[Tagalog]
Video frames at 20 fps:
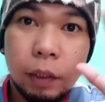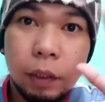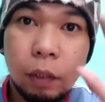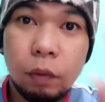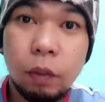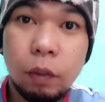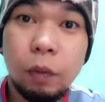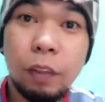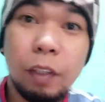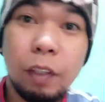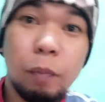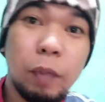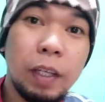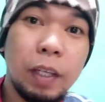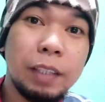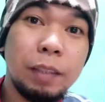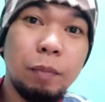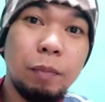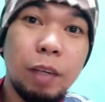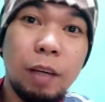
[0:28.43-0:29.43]
Shoutout din
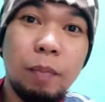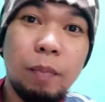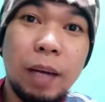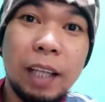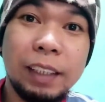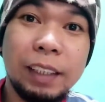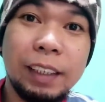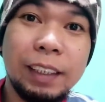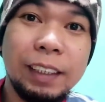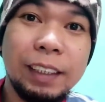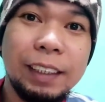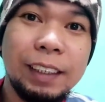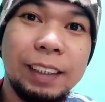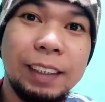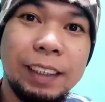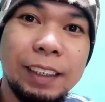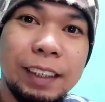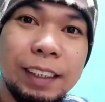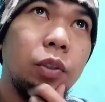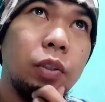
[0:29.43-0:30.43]
pala sa mga
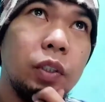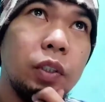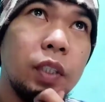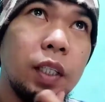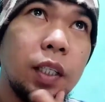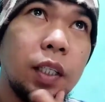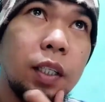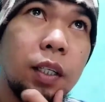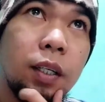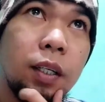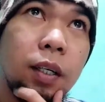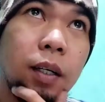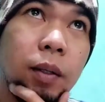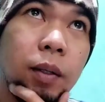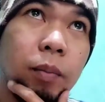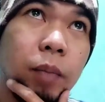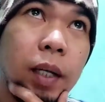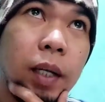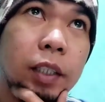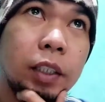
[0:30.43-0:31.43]
bashers. Dun sa
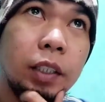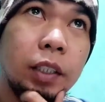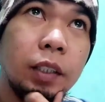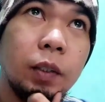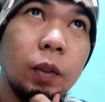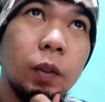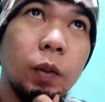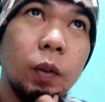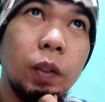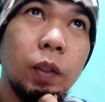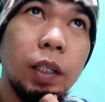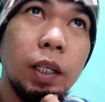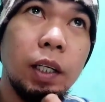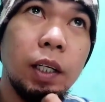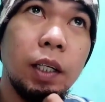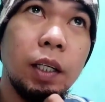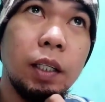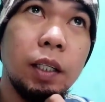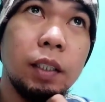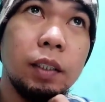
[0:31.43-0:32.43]
basher ko
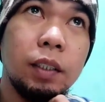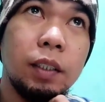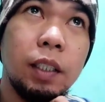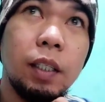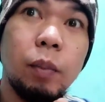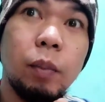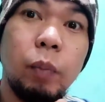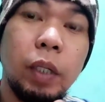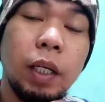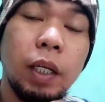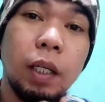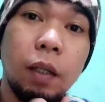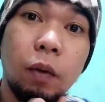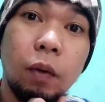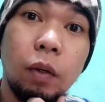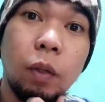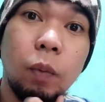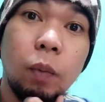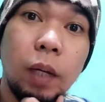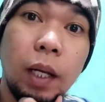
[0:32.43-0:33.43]
na sinabihan
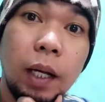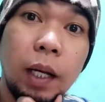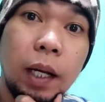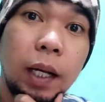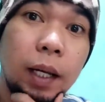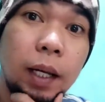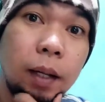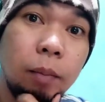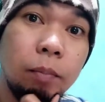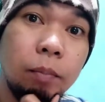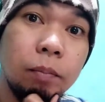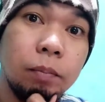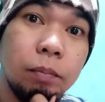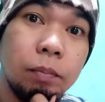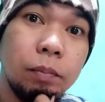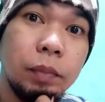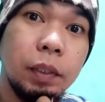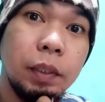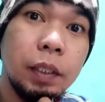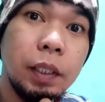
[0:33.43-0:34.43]
ako na walang alam.
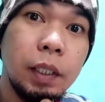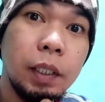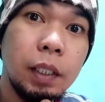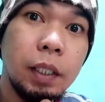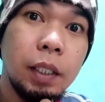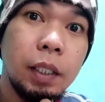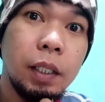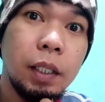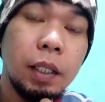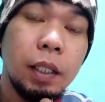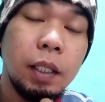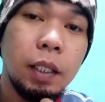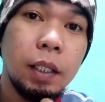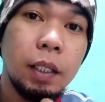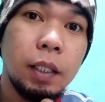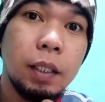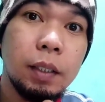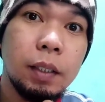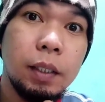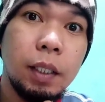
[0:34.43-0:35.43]

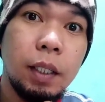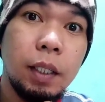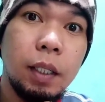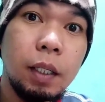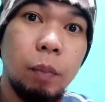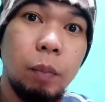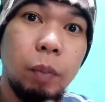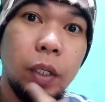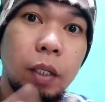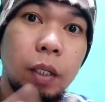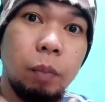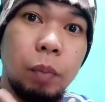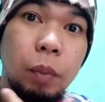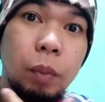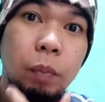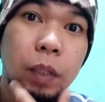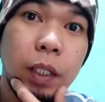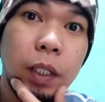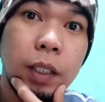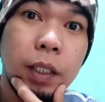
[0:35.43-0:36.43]
Kasi
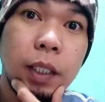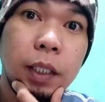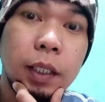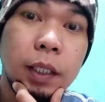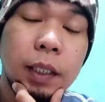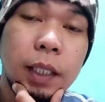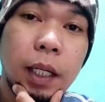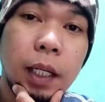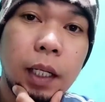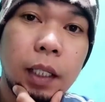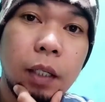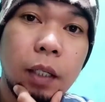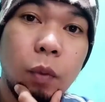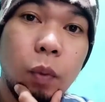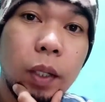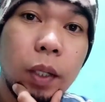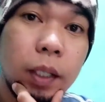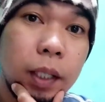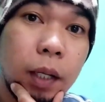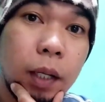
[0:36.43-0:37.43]
ipinagpipilitan niya sa akin na
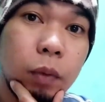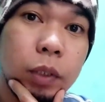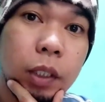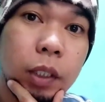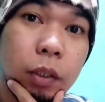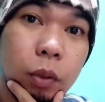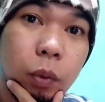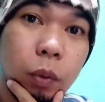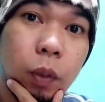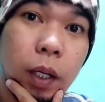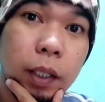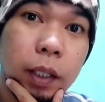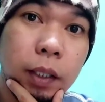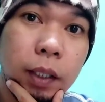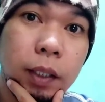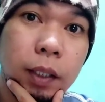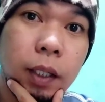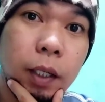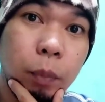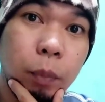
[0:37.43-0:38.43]
1,200
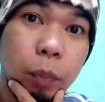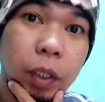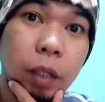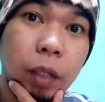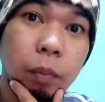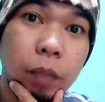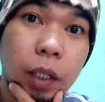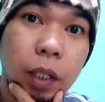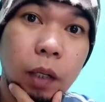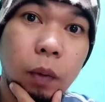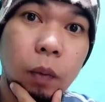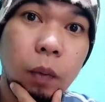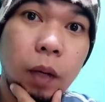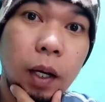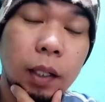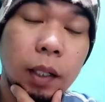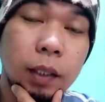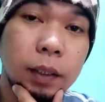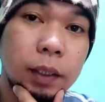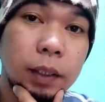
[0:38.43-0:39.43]
RPM daw
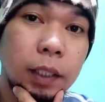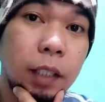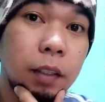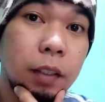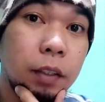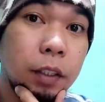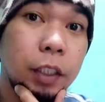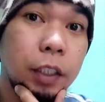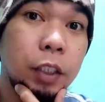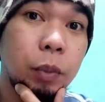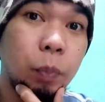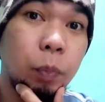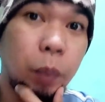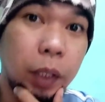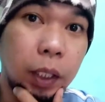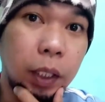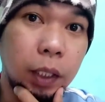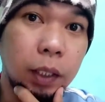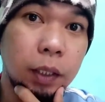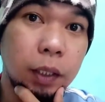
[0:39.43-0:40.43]
ang center
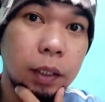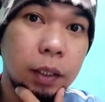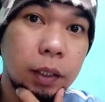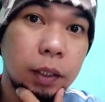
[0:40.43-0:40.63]
spring.